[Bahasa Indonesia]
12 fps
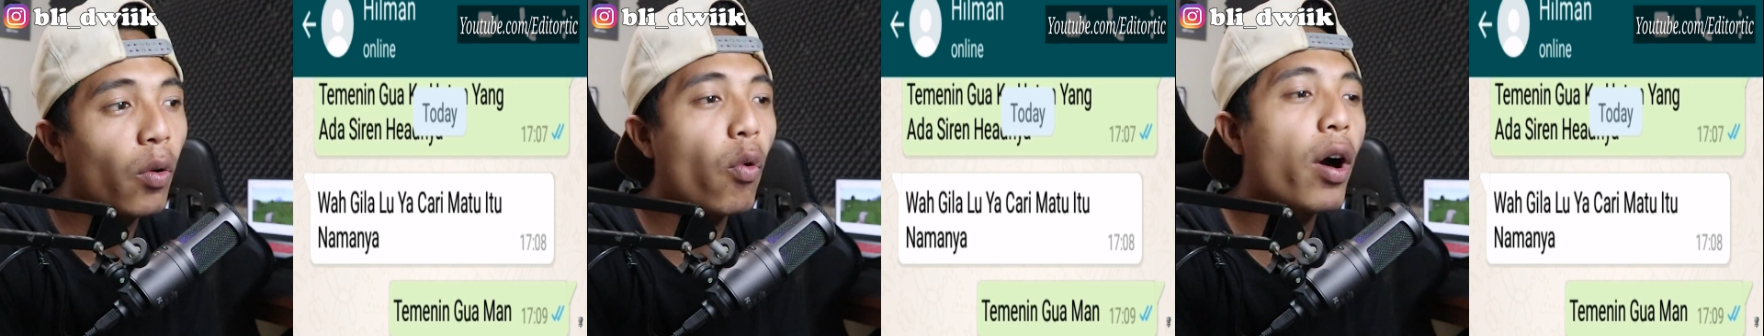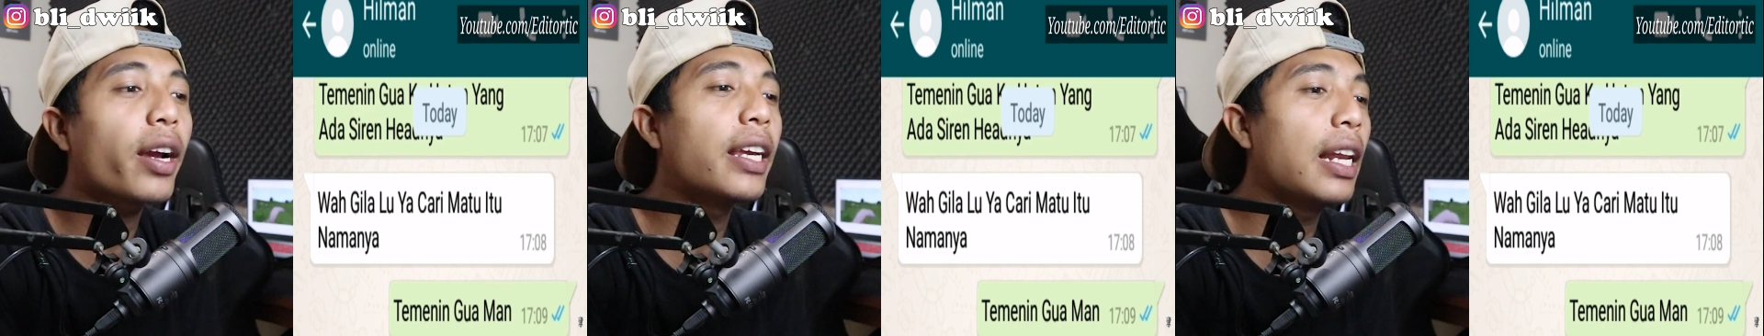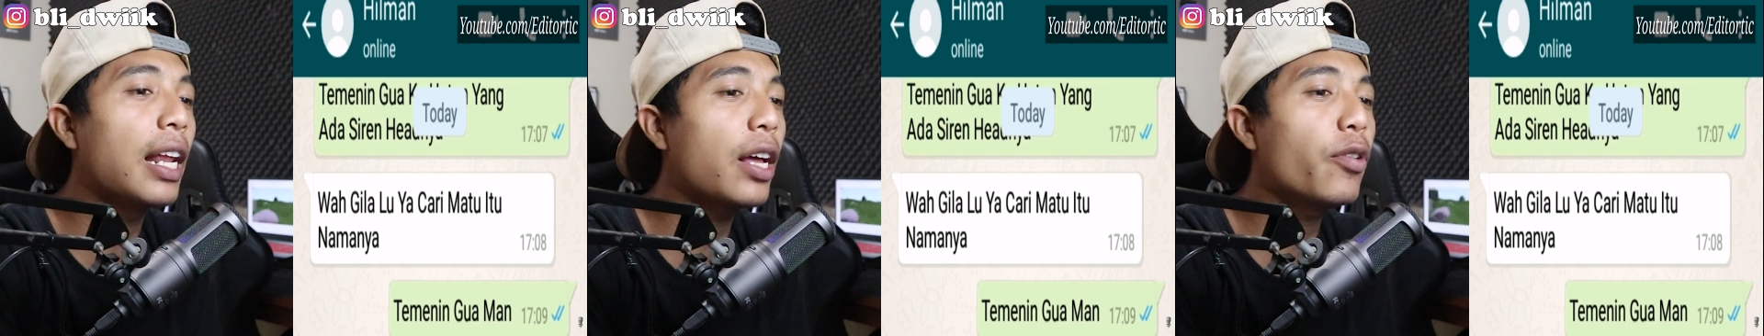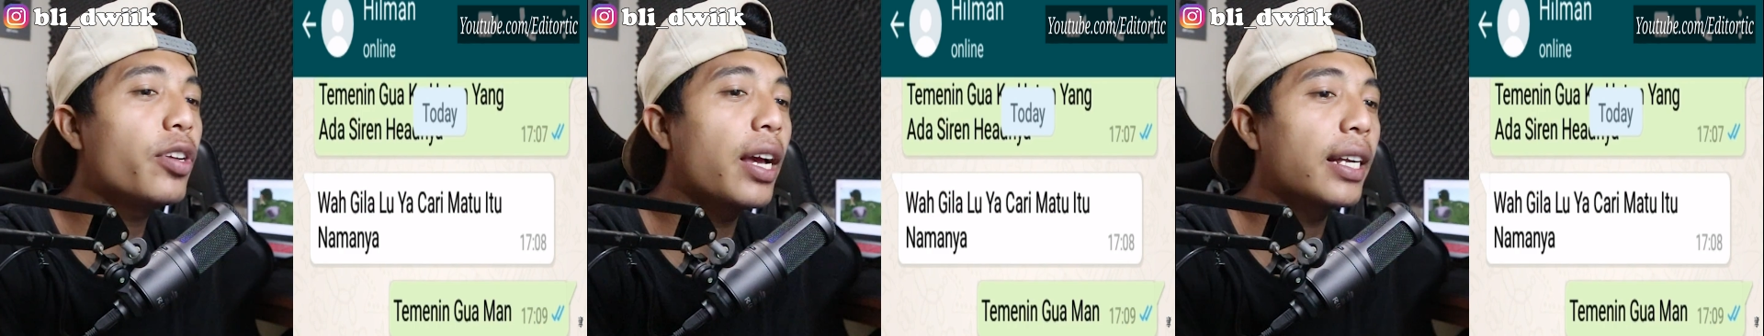Wah gila
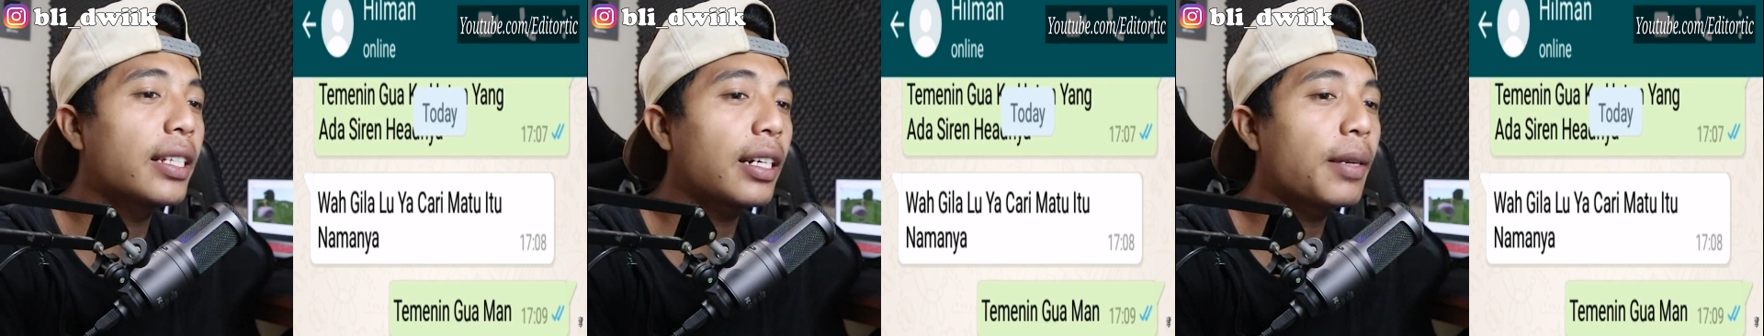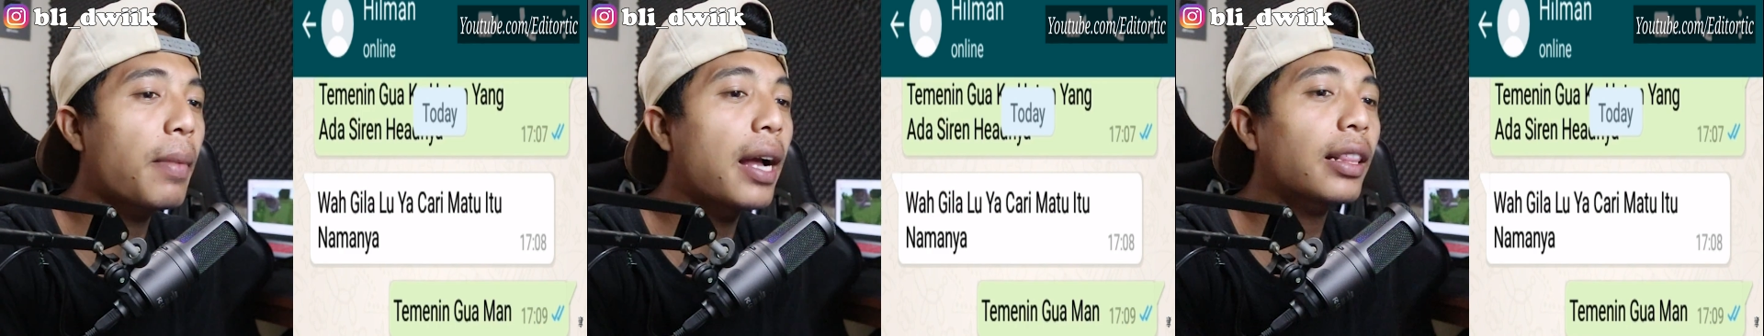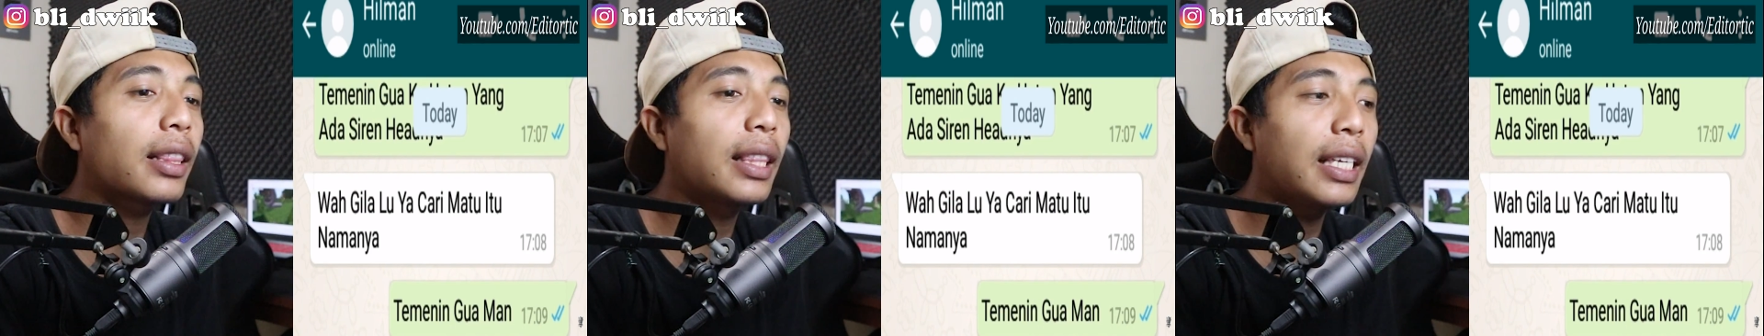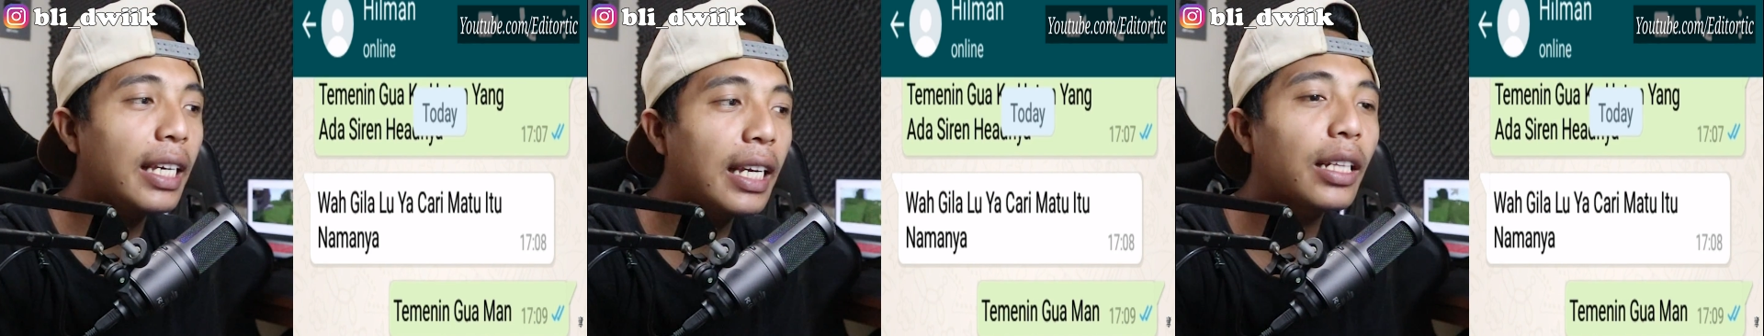lu ya cari
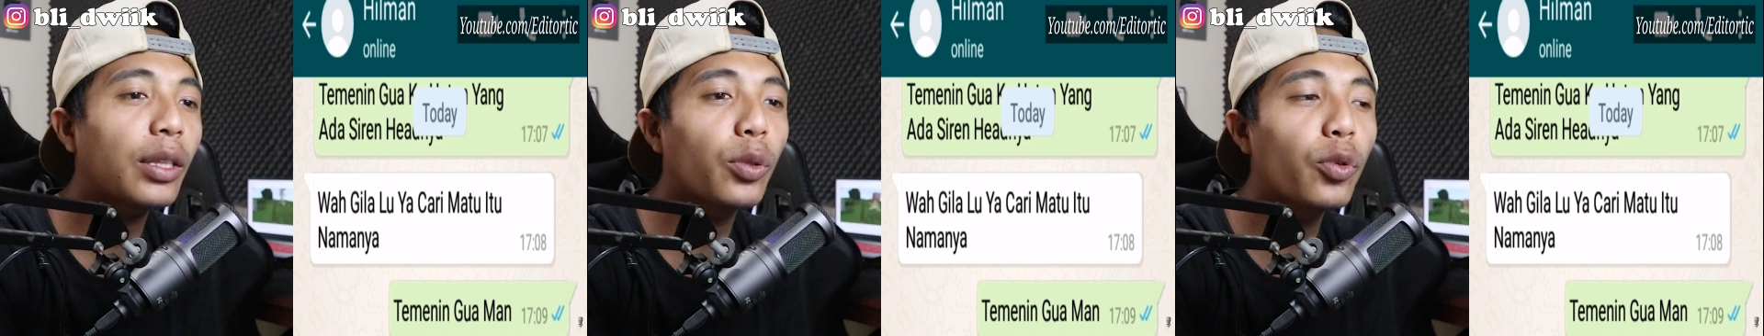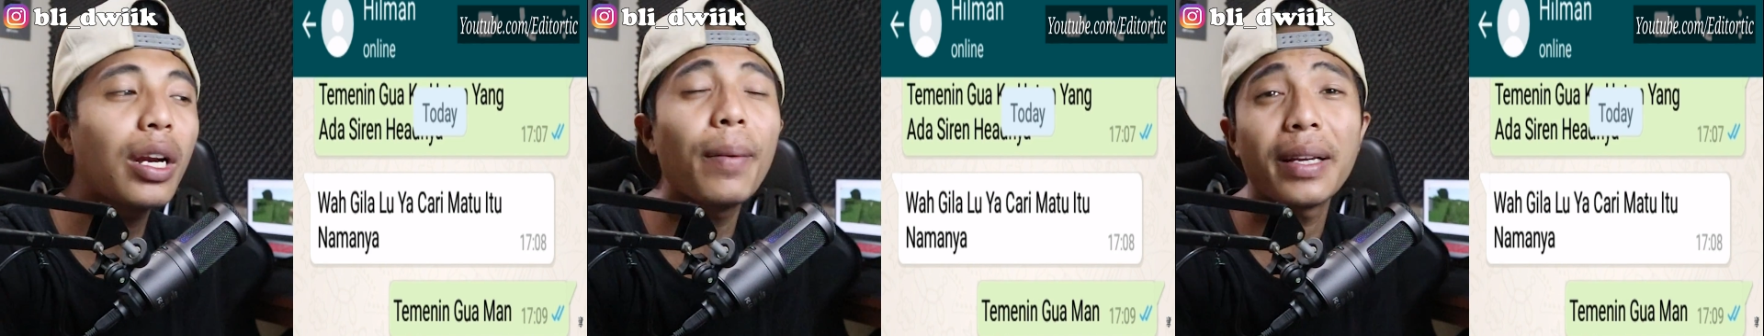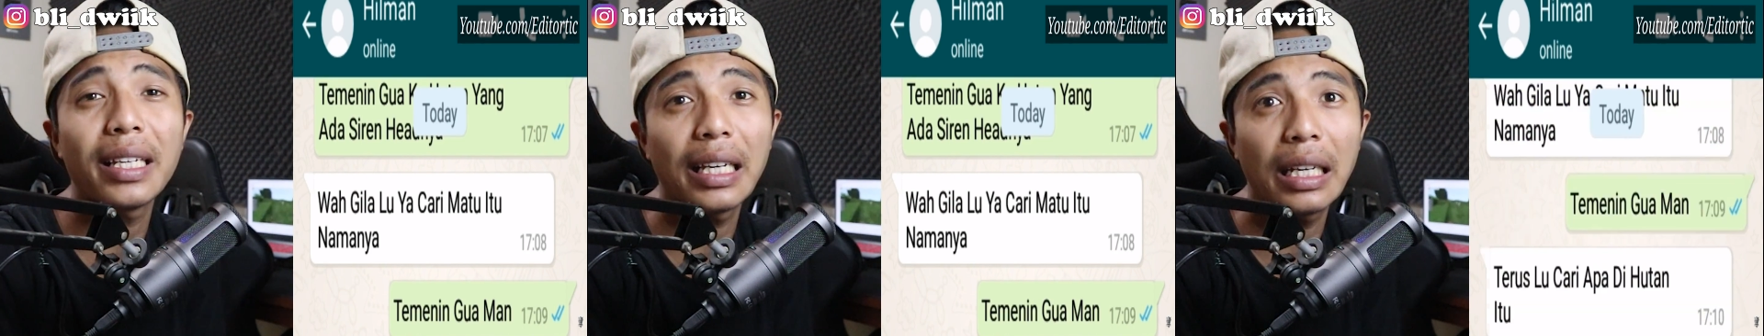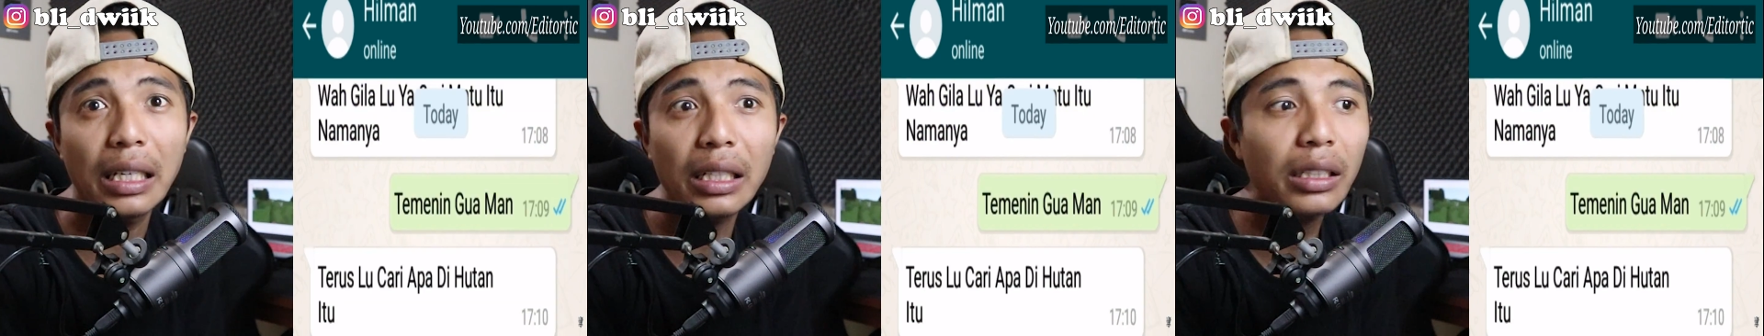mati itu
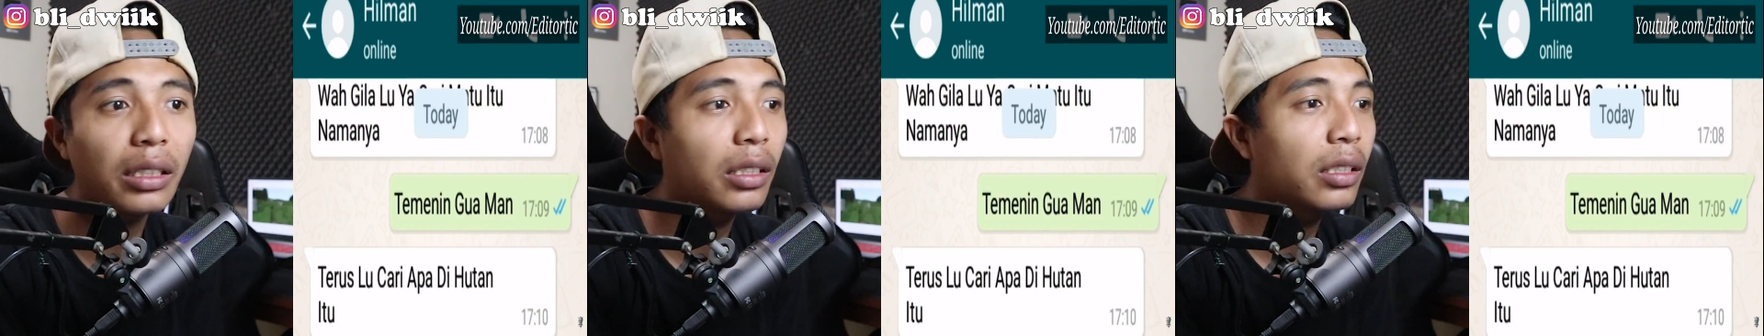namanya